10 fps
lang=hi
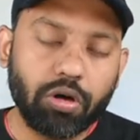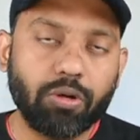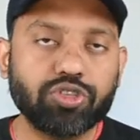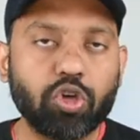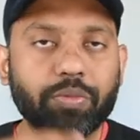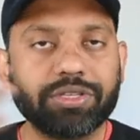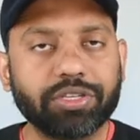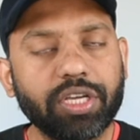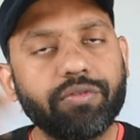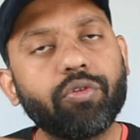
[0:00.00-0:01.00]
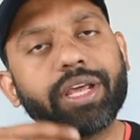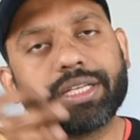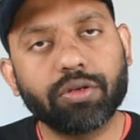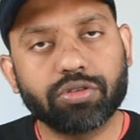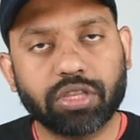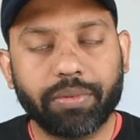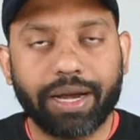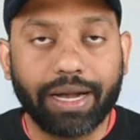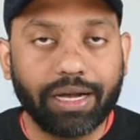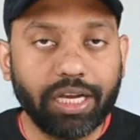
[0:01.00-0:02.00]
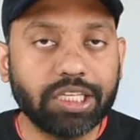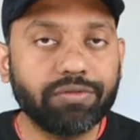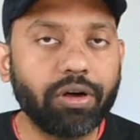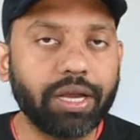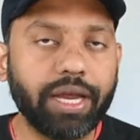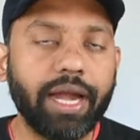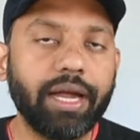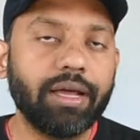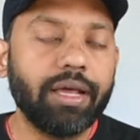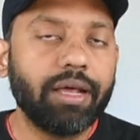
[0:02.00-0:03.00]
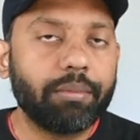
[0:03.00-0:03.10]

और उससे ऊपर सिक्सटी फोर के ज़्यादा हो सकते हैं पर एटलीस्ट फोर्टी एट